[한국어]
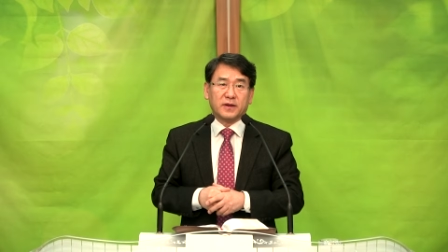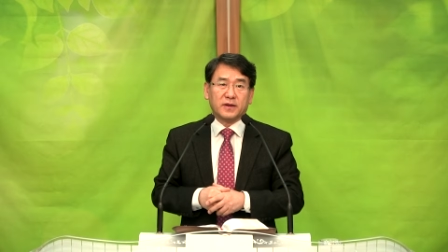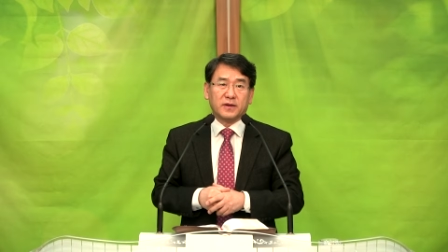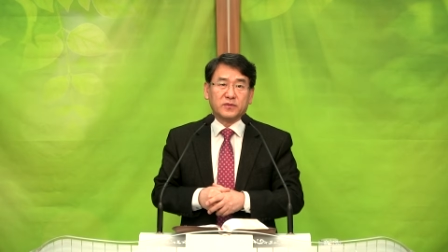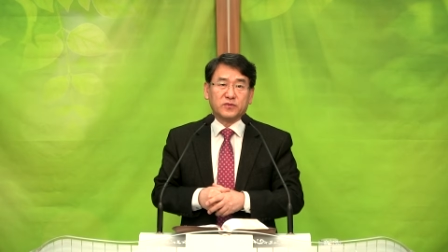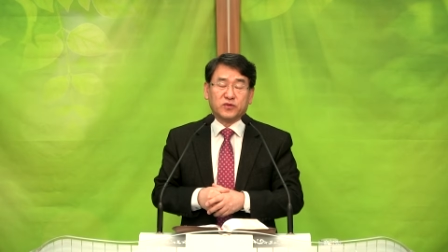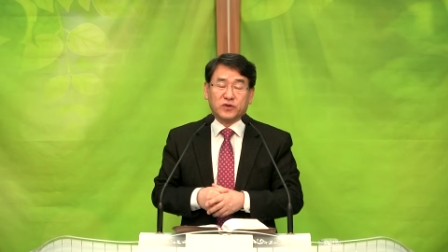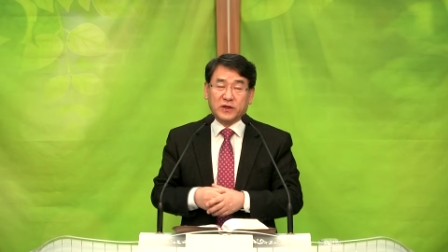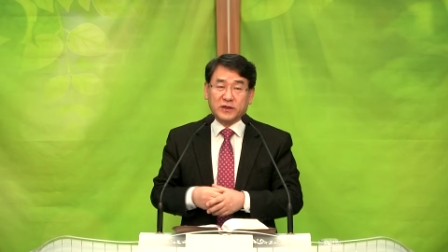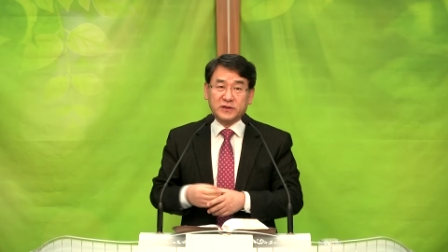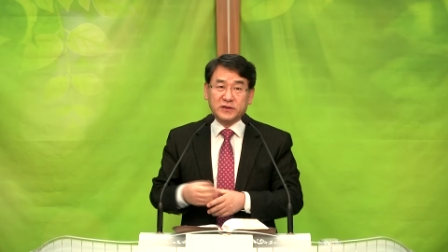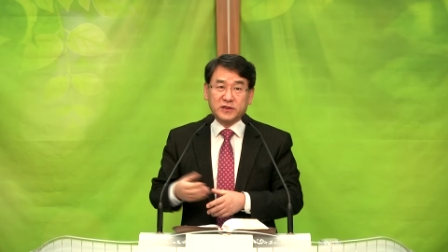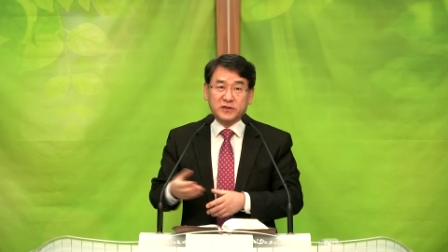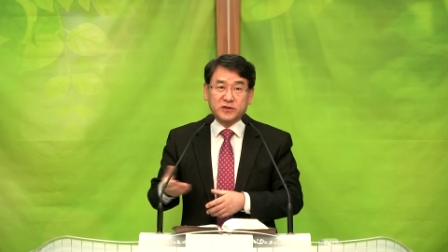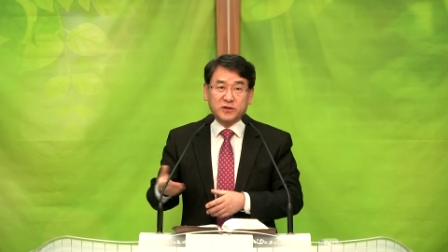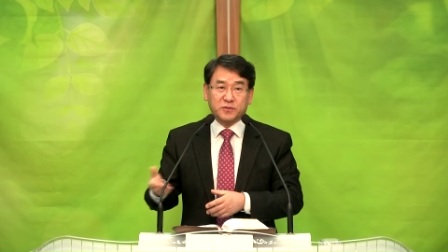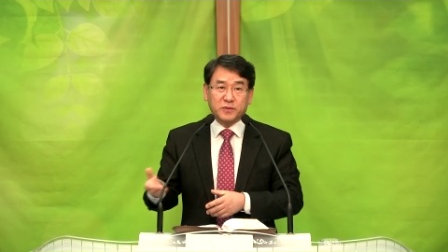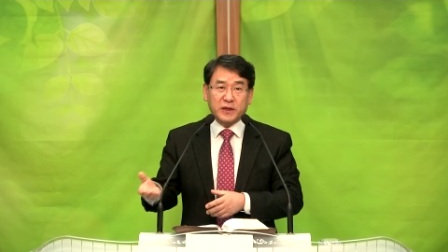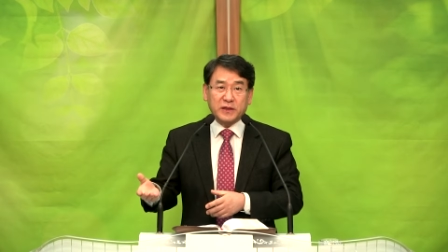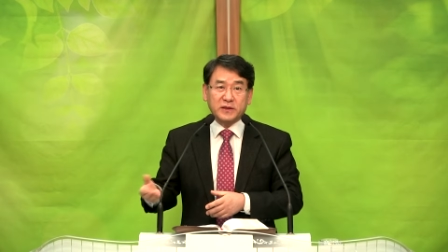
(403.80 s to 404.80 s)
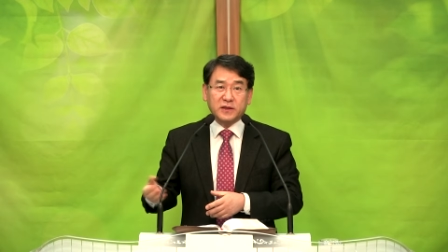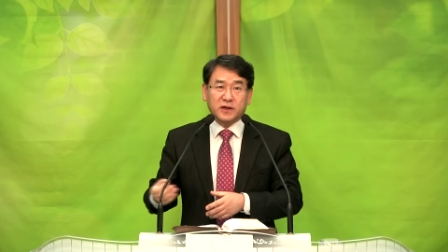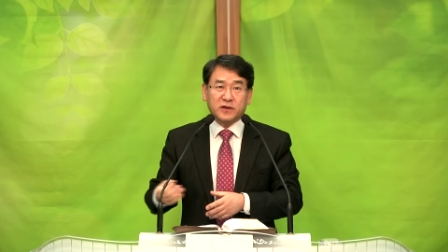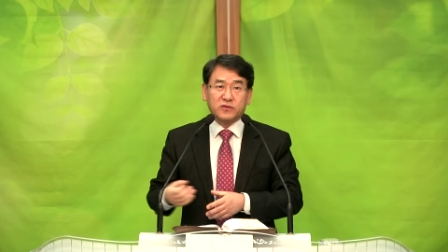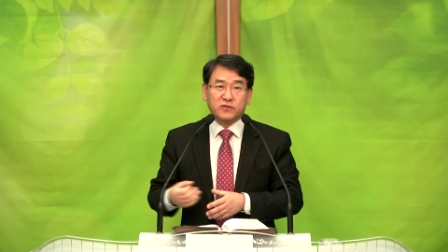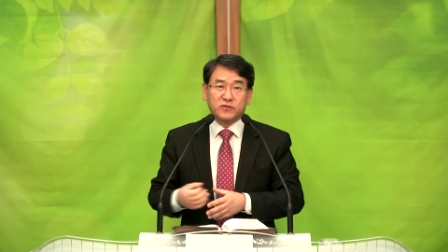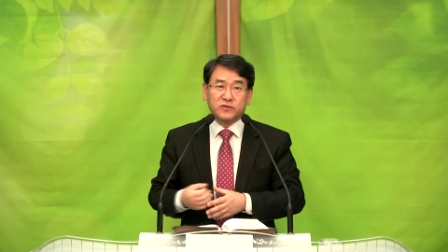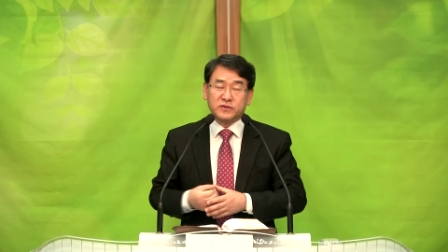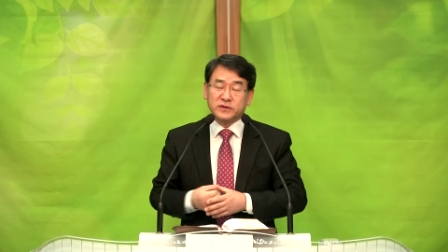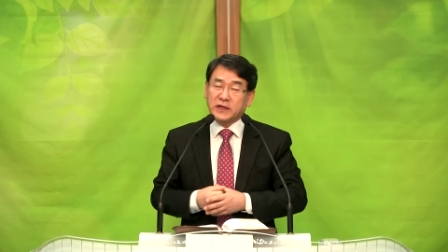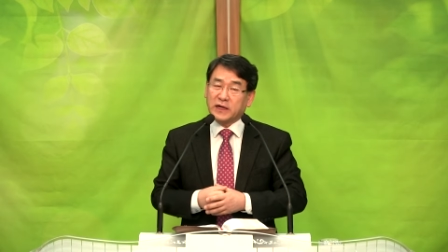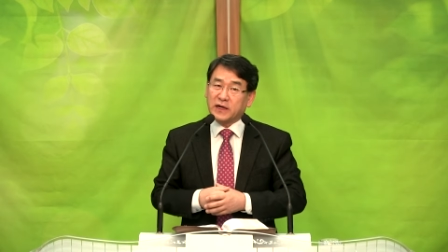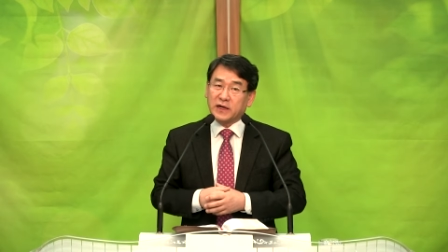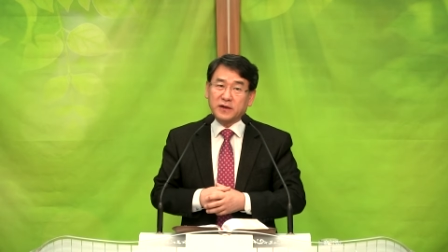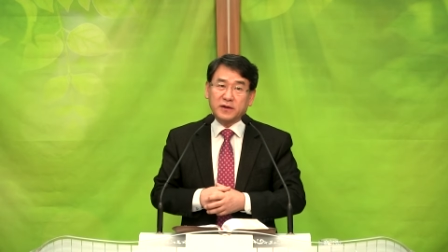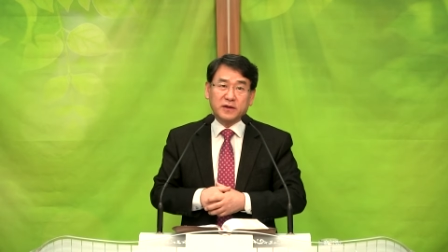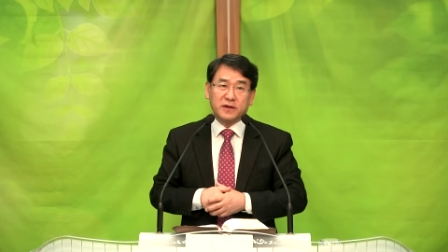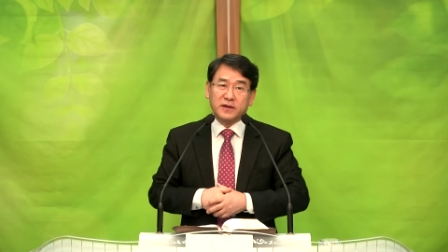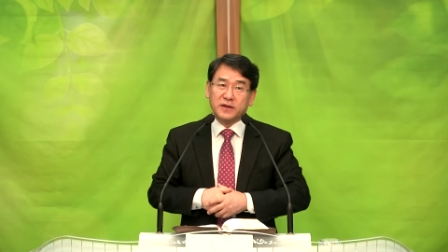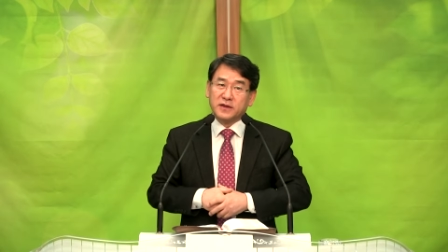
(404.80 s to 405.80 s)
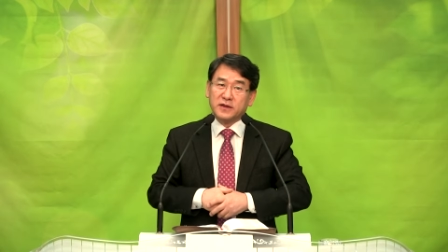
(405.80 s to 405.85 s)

물안 대접한다고 나